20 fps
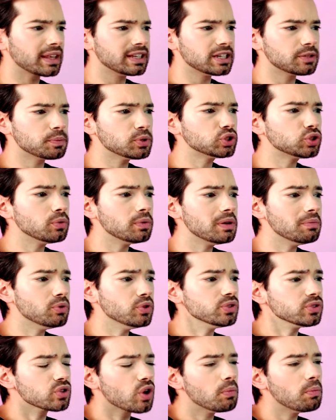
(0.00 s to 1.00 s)
Después
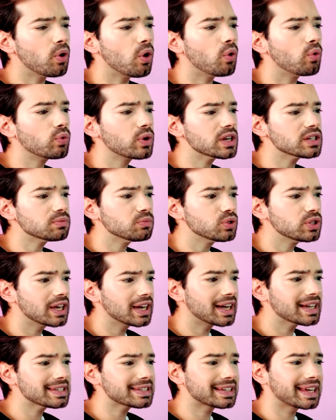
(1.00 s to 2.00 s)
tuvimos como unas
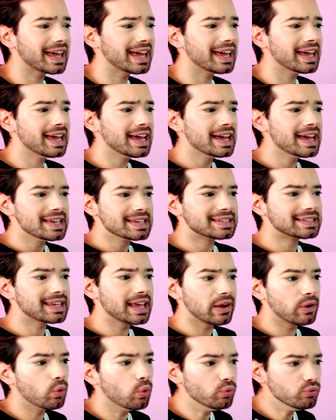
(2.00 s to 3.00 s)
muñecas que,
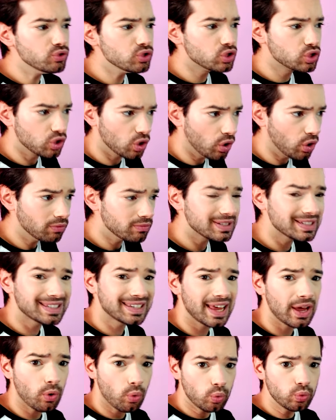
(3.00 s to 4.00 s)
según yo,
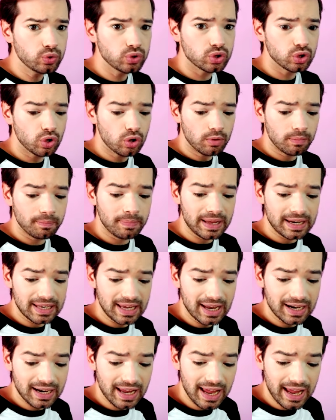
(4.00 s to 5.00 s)
según yo,
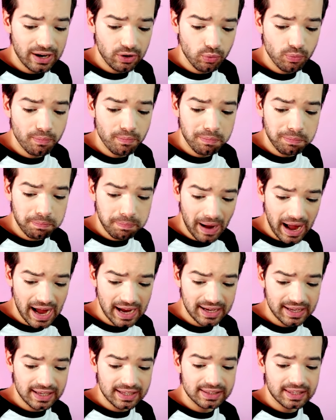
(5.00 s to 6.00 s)
venían en un pack.
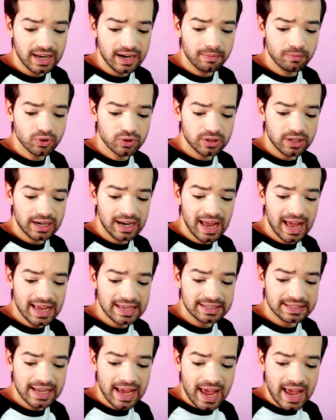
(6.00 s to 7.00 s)
Eh, tenemos
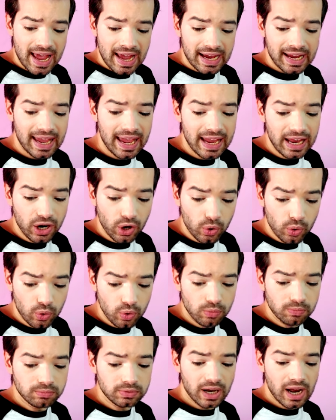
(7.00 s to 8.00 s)
las
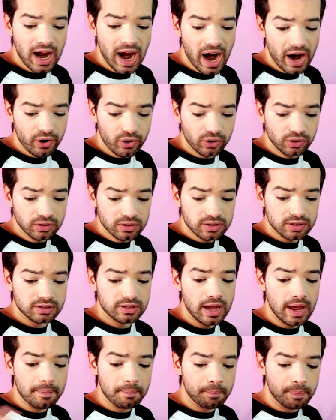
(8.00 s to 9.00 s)
Heirloom Harolds
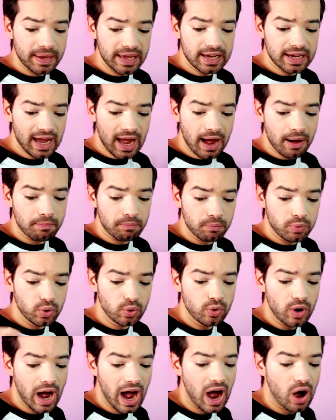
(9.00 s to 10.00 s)
eh, Pink and
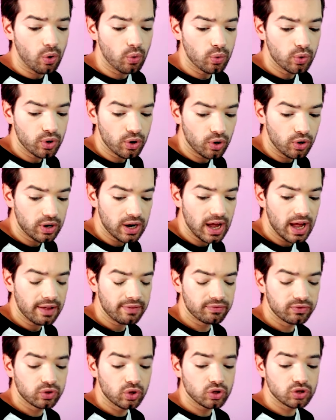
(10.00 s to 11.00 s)
Blue Aurora
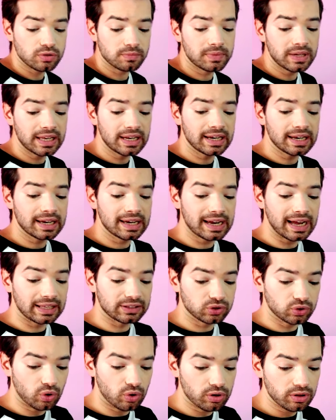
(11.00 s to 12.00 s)

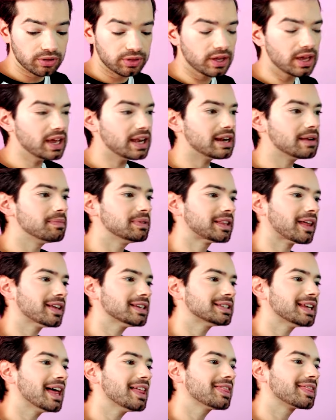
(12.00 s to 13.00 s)
2014,
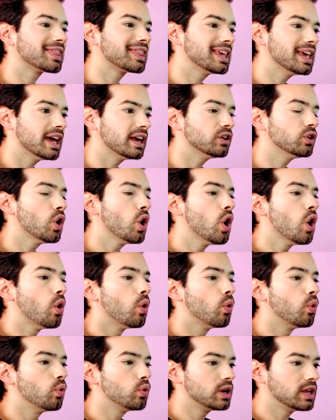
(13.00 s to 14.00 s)
limitadas a 100
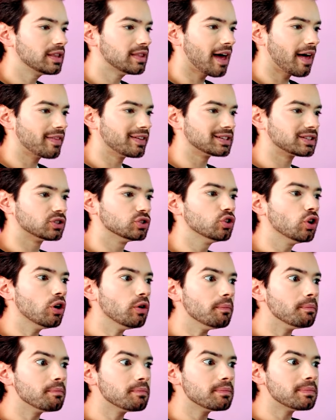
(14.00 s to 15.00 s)
unidades. No
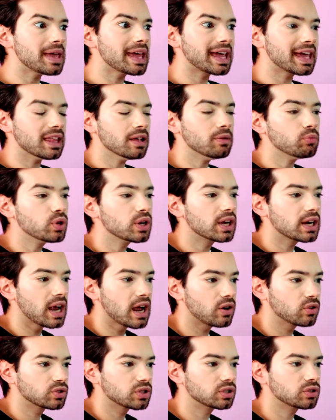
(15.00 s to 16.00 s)
me queda muy
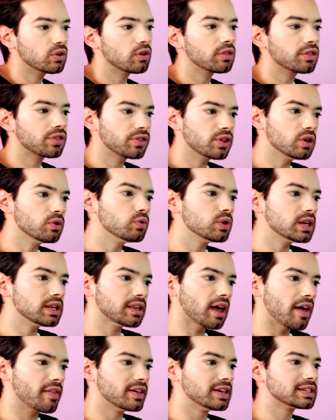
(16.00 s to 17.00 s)
claro si son 100
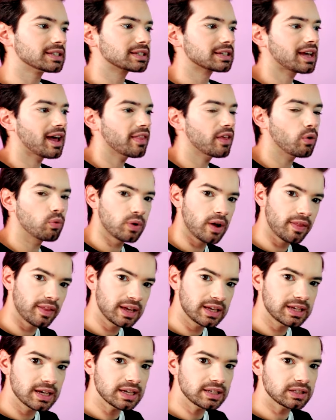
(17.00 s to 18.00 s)
unidades cada una de
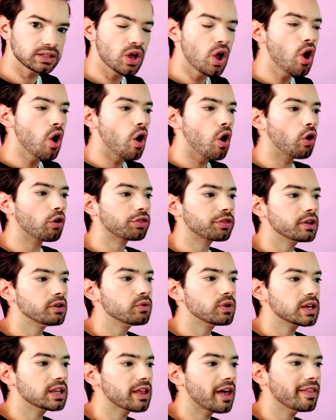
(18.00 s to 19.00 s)
ellas o 100
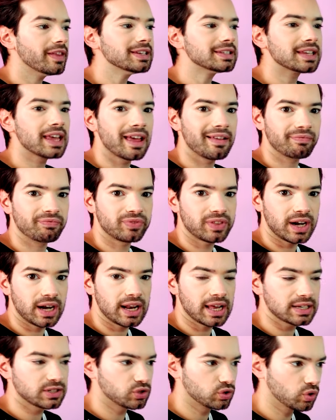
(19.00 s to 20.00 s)
unidades entre
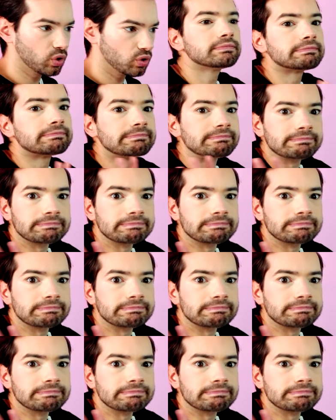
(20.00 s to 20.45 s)
las dos.